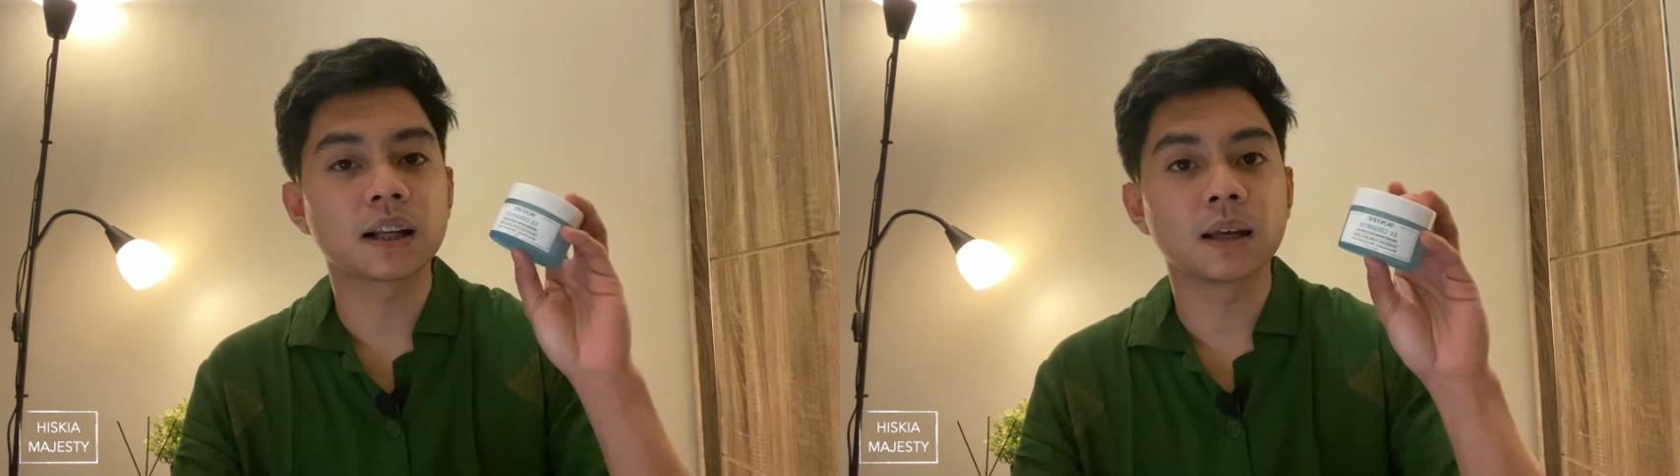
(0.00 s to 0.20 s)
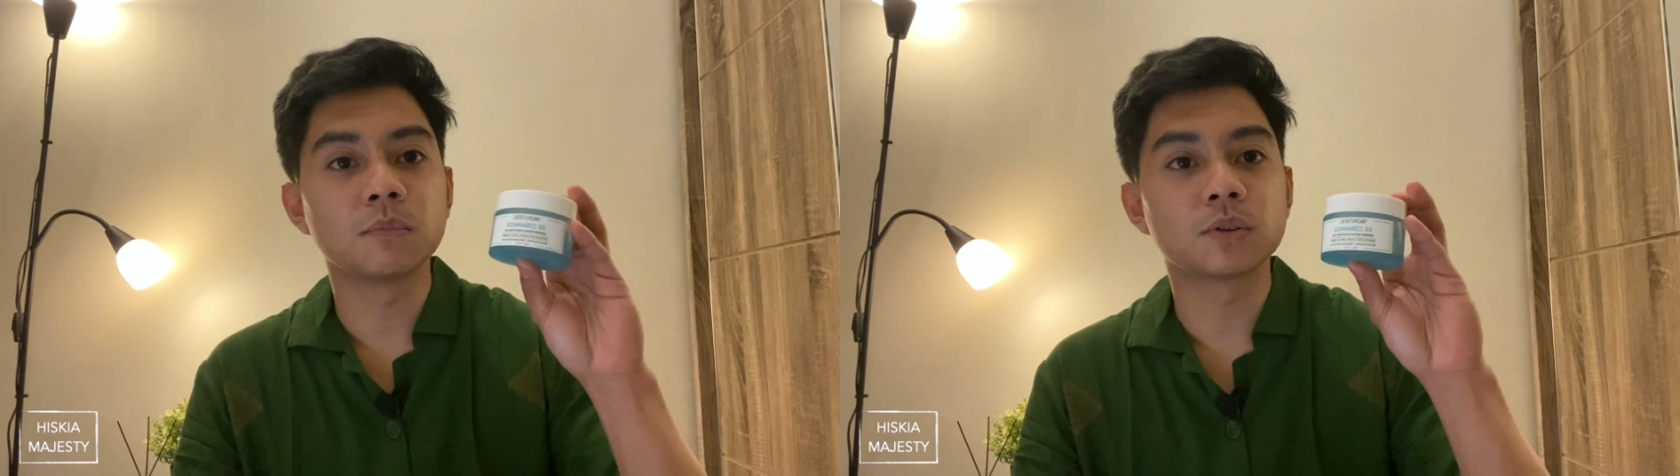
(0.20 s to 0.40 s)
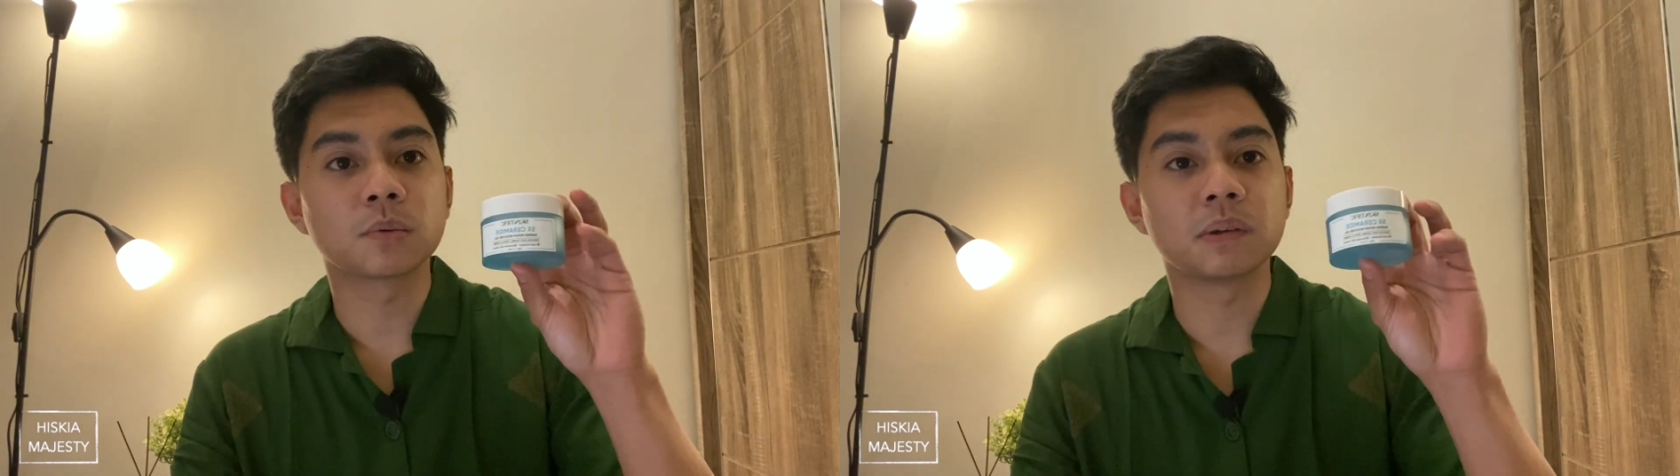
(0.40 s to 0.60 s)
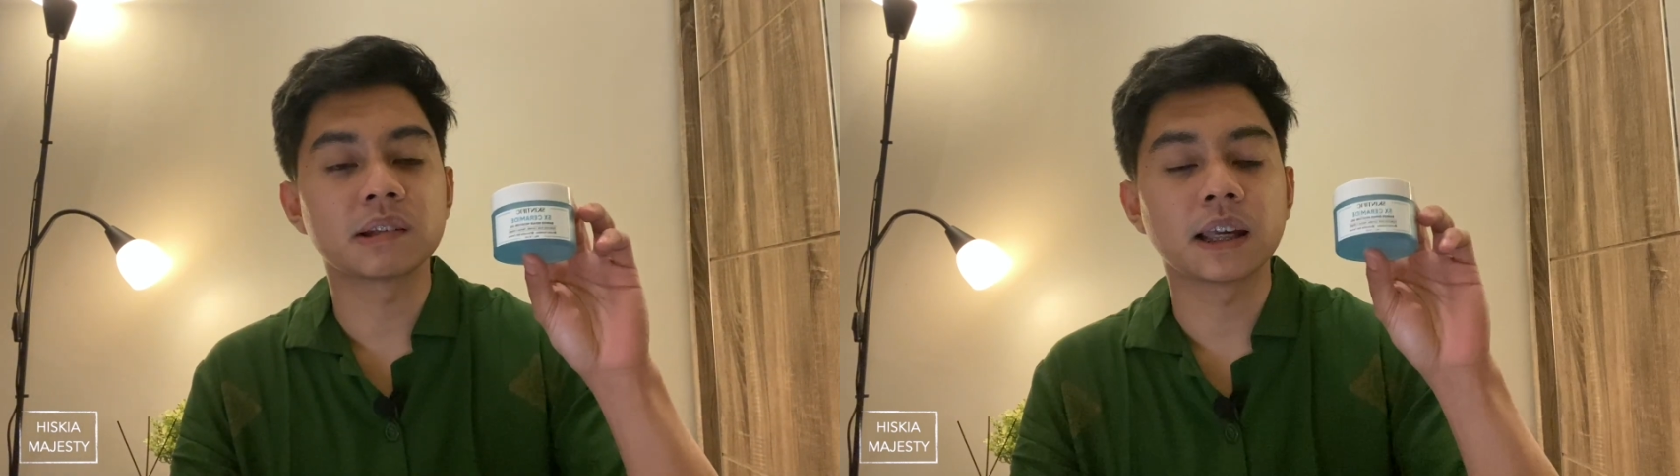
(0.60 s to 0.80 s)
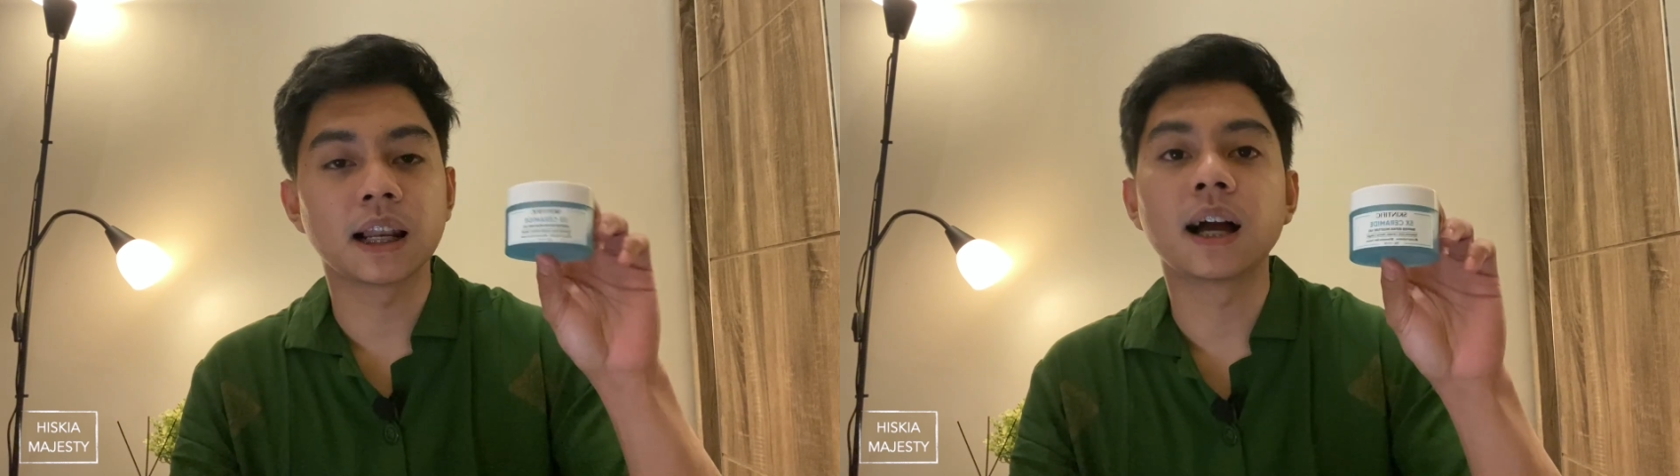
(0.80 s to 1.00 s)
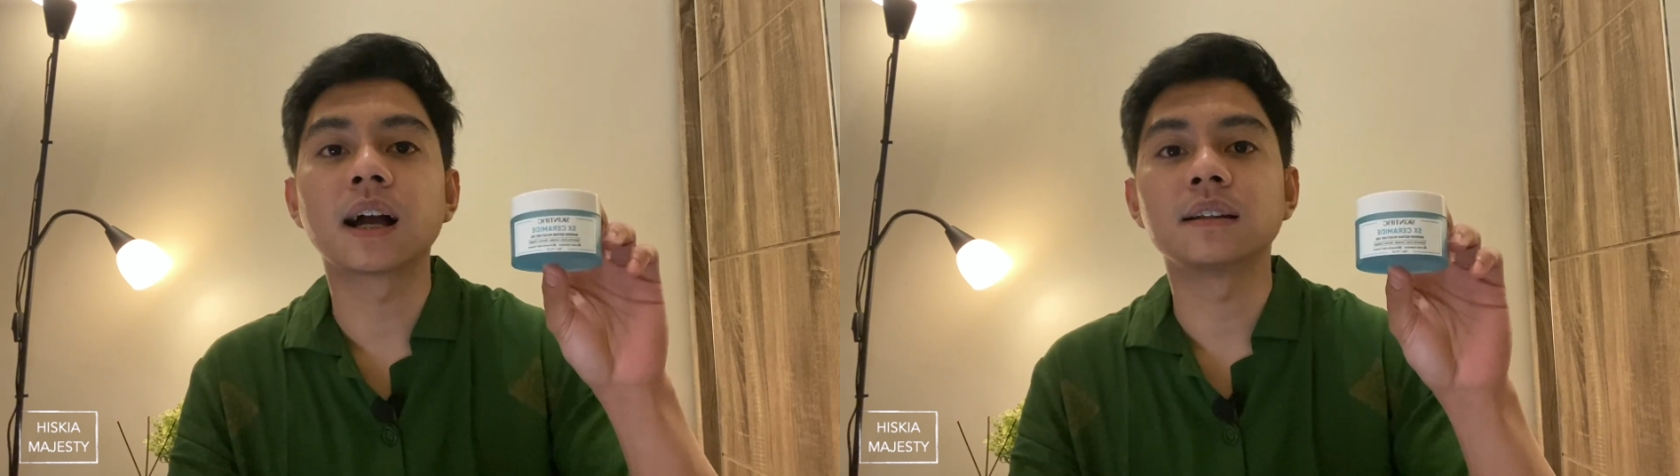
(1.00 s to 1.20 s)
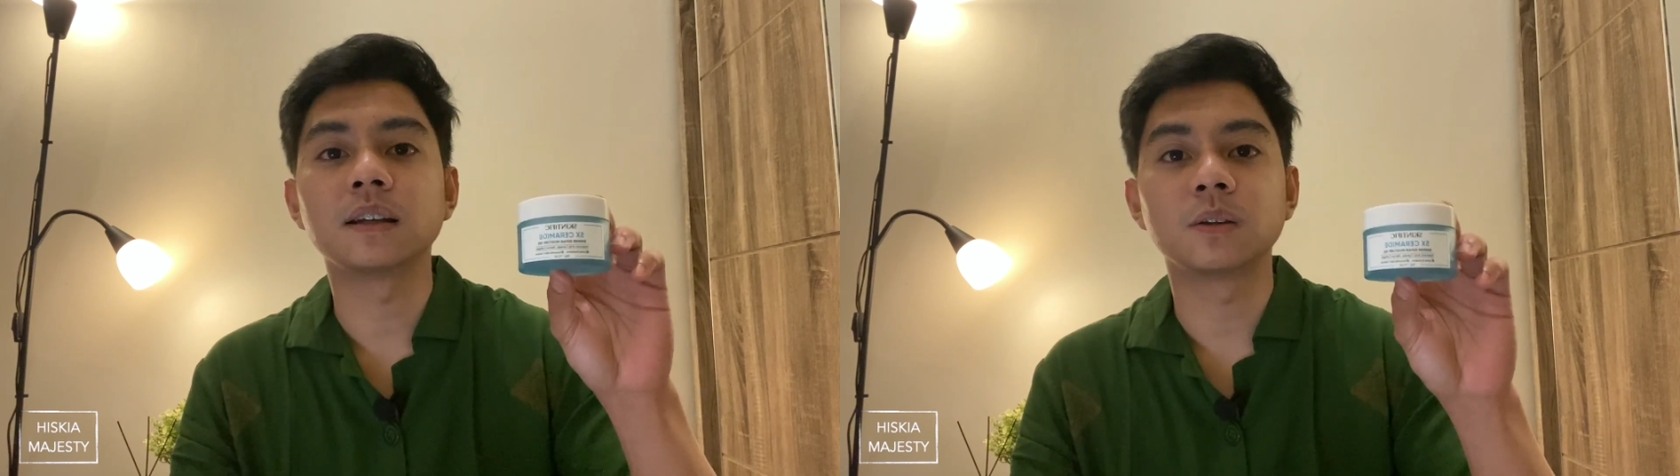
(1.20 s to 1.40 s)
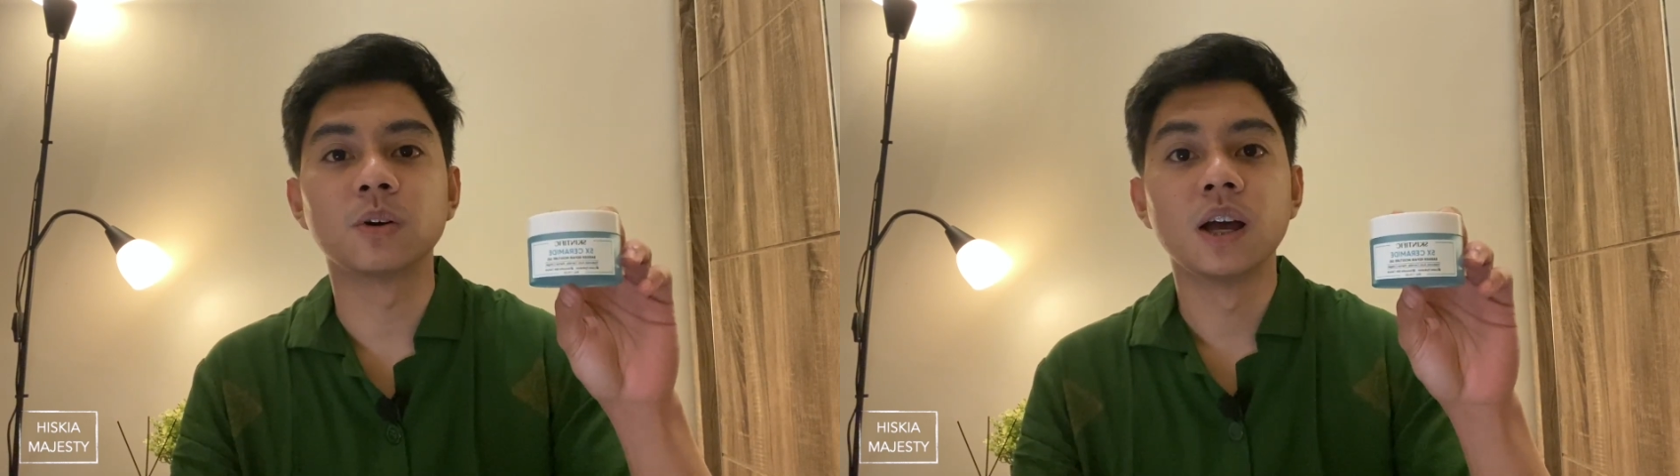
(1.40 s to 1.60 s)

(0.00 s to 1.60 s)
klaim untuk bisa hilangkan gitu